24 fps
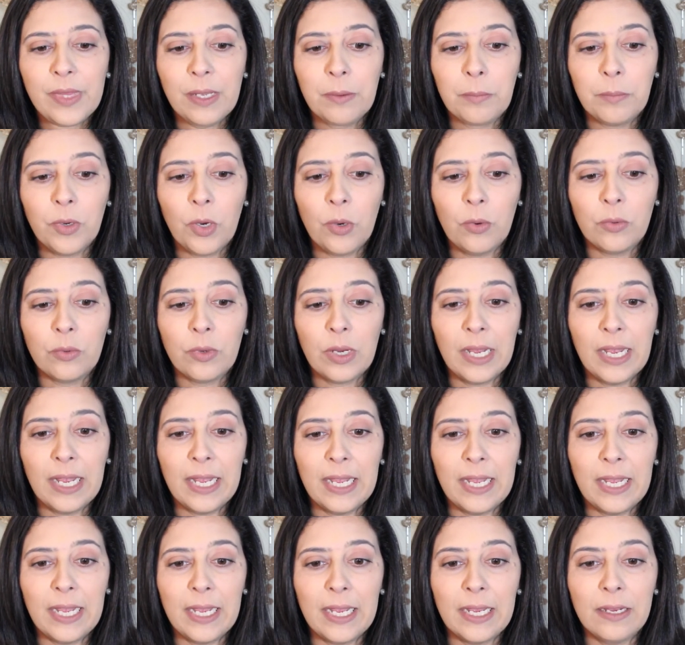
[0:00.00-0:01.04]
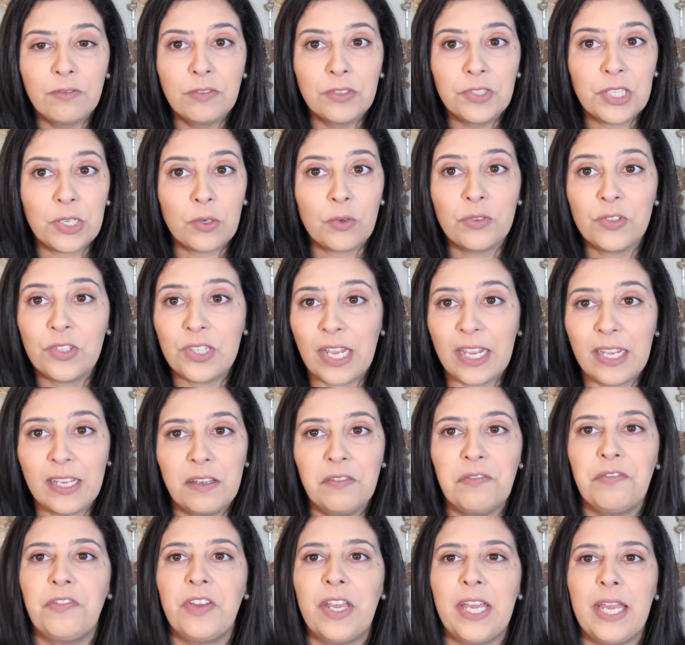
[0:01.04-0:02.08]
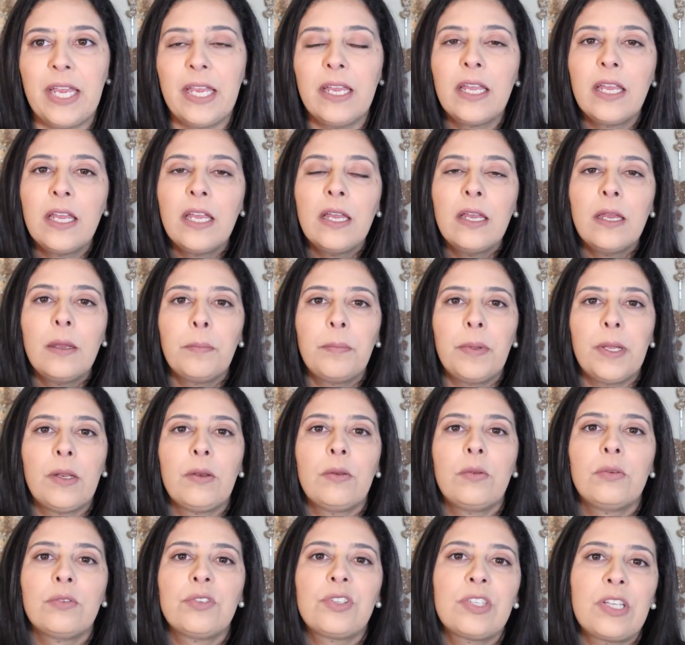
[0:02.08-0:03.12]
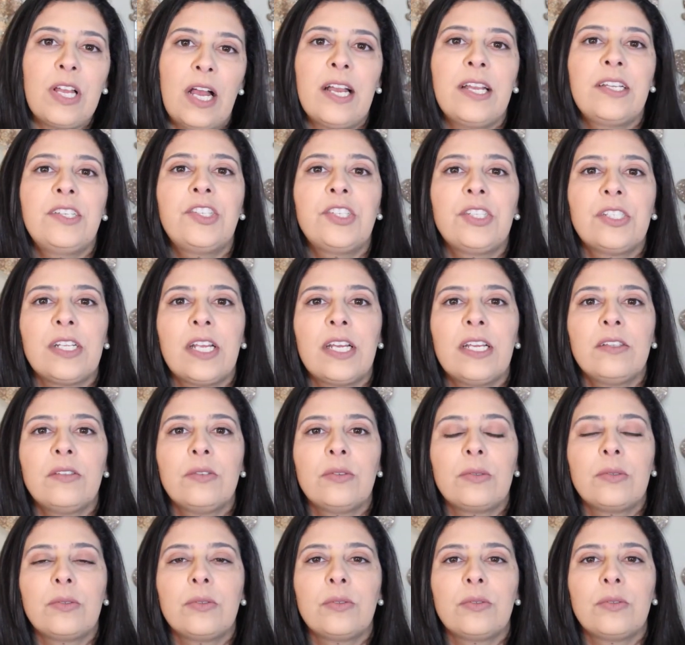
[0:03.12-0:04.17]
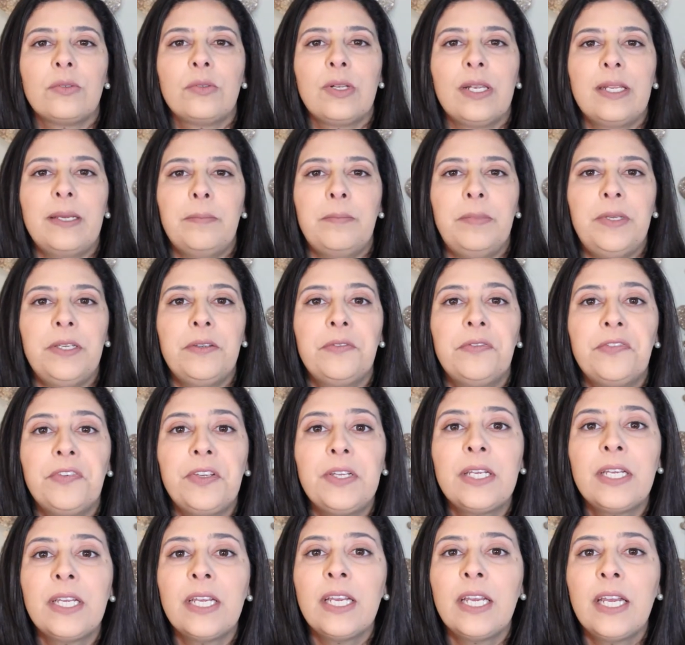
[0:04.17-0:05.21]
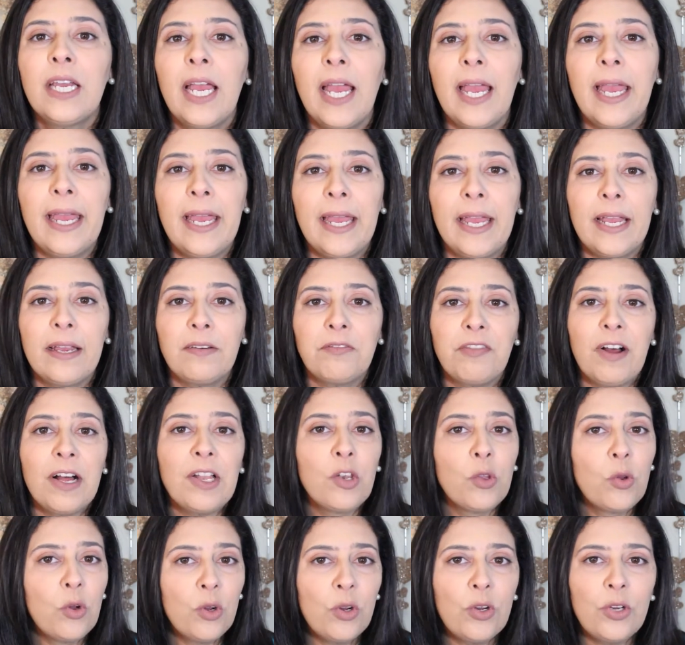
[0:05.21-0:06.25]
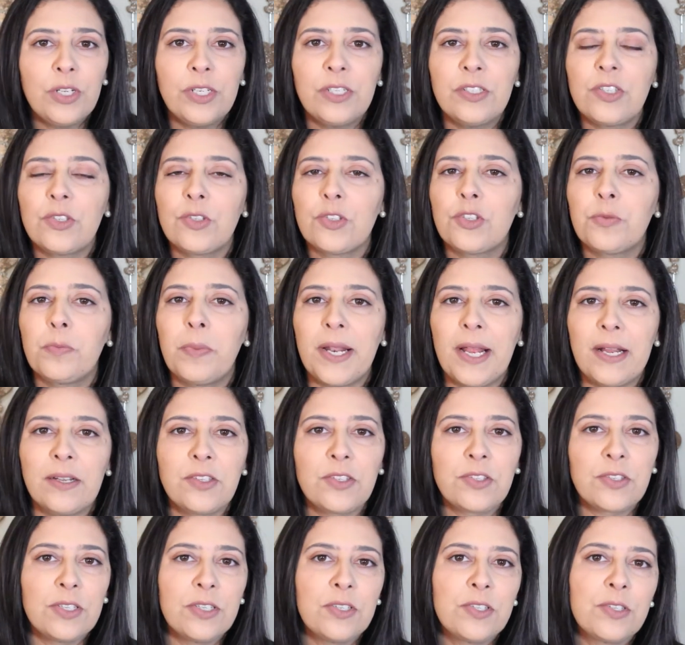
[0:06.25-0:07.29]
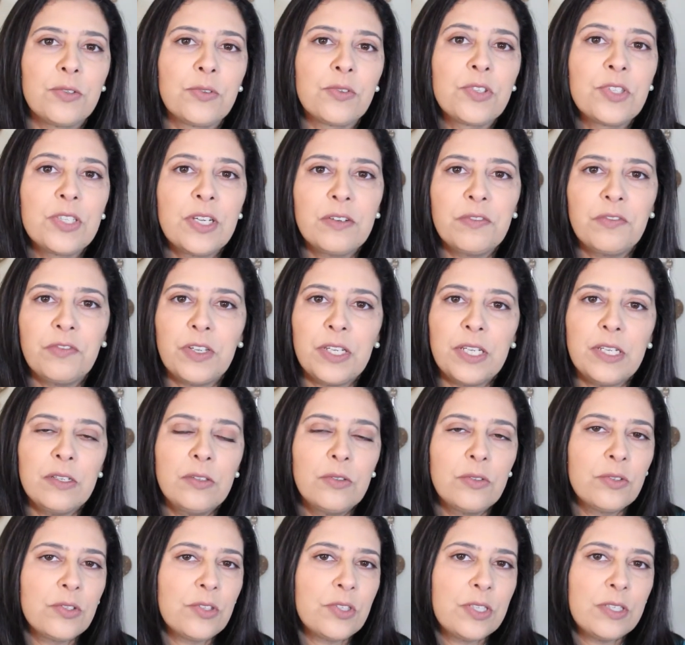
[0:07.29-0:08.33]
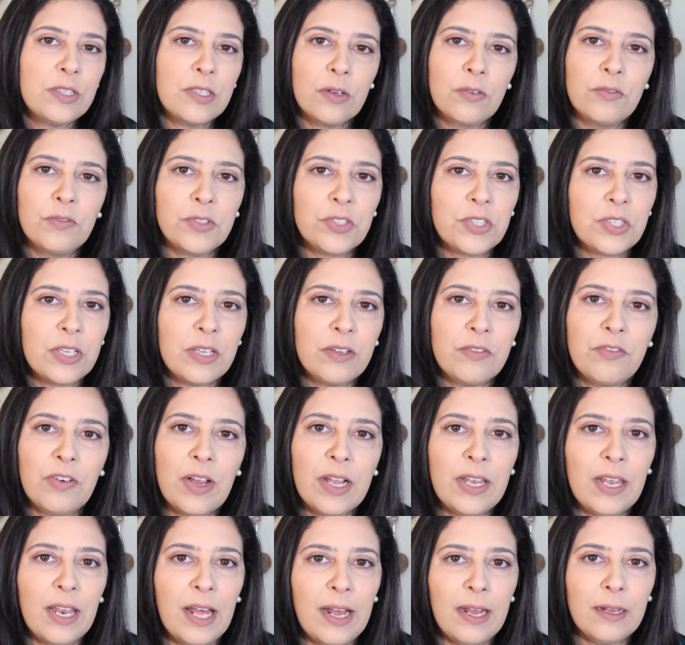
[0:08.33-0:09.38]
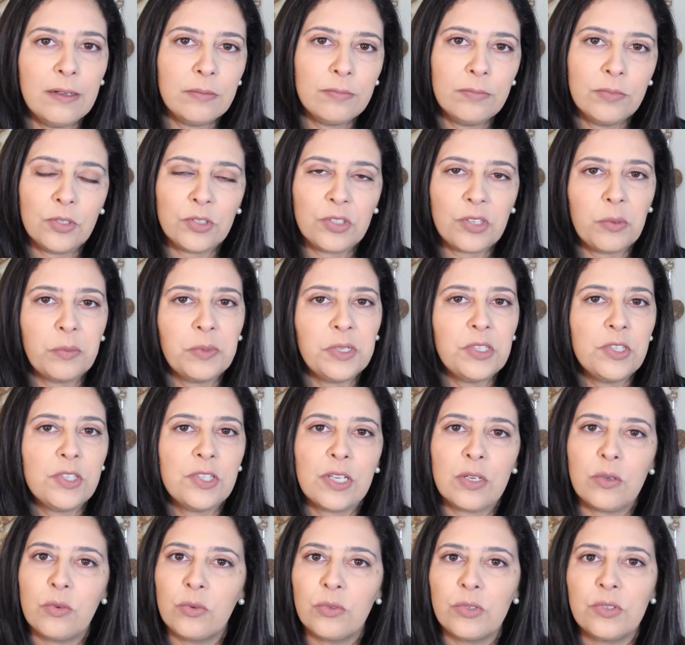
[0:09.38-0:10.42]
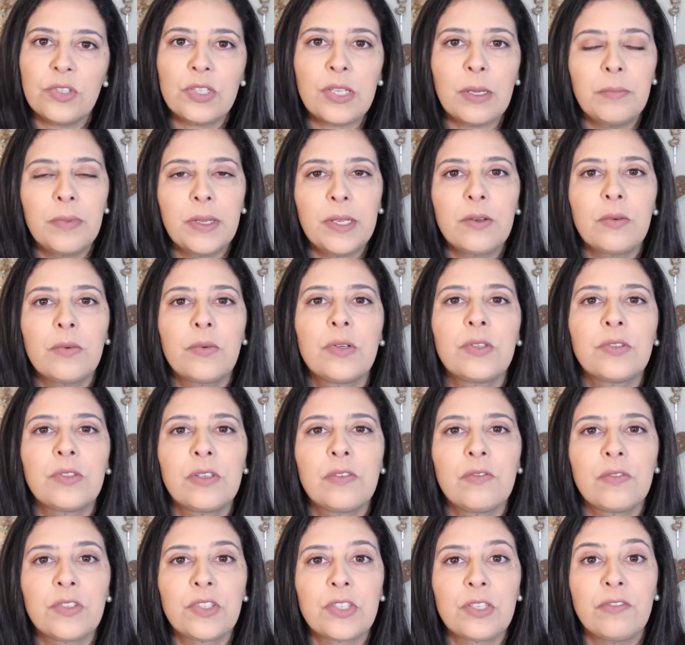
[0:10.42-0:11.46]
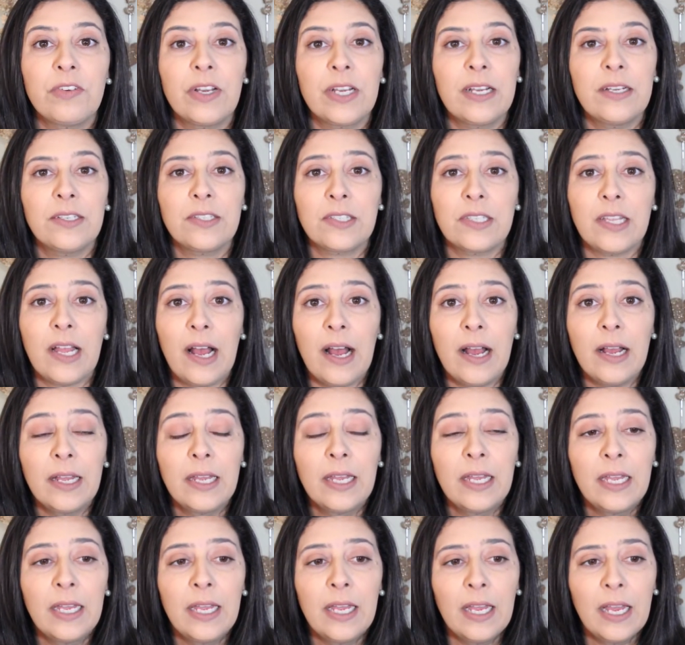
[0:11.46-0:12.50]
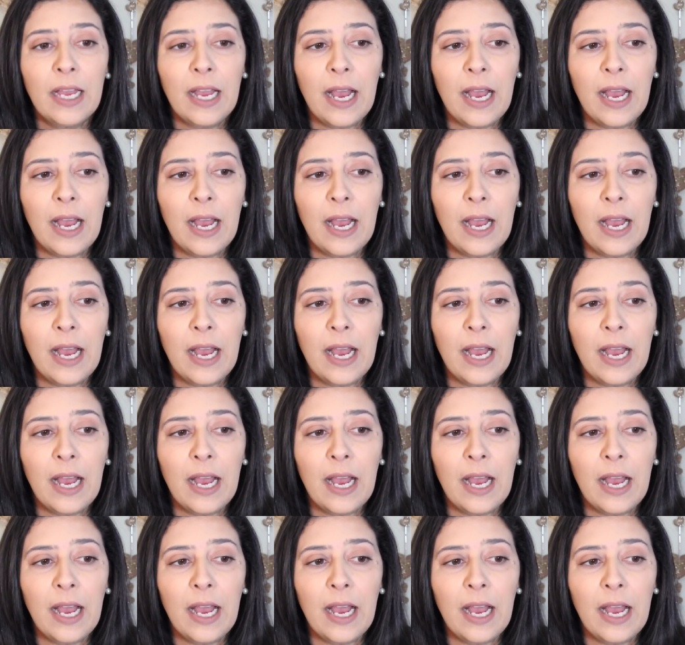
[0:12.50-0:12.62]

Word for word: Bom, é, você consegue ver pelo site né, do, do Lebife é, valores, os pratos que são servidos, então você vai lá totalmente seguro, sabendo quanto que você vai gastar.